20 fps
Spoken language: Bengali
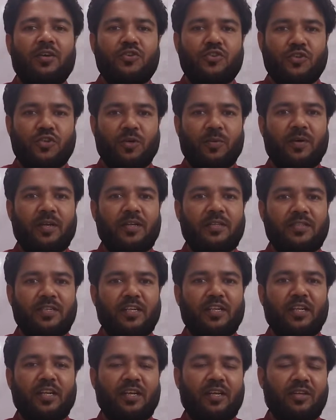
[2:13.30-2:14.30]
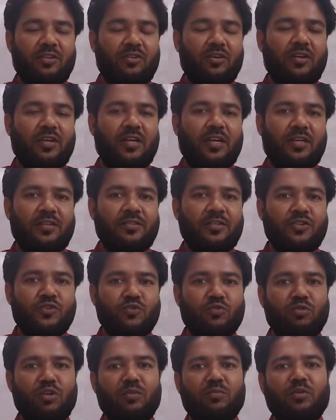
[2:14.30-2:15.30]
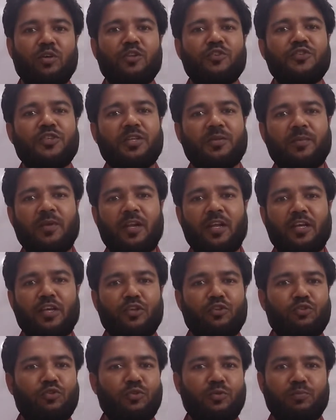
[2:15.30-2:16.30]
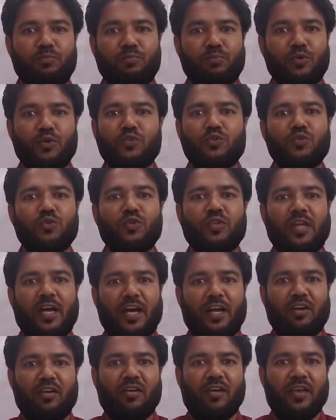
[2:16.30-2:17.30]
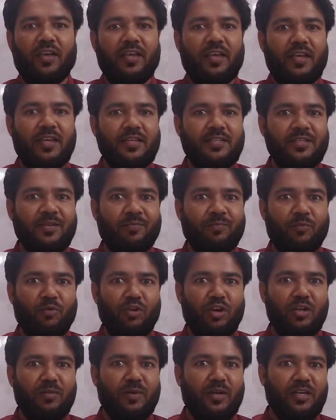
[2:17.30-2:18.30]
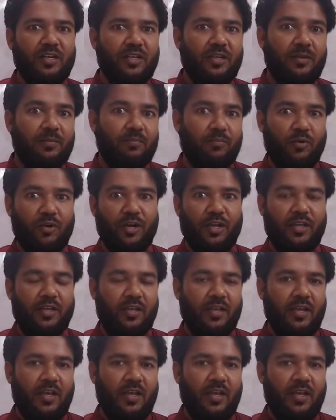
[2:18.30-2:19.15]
সবার জেনে রাখা দরকার যে সুনামগঞ্জের বিলে কিন্তু প্রচুর ধান হয় এই যে পলিমাটি পড়ে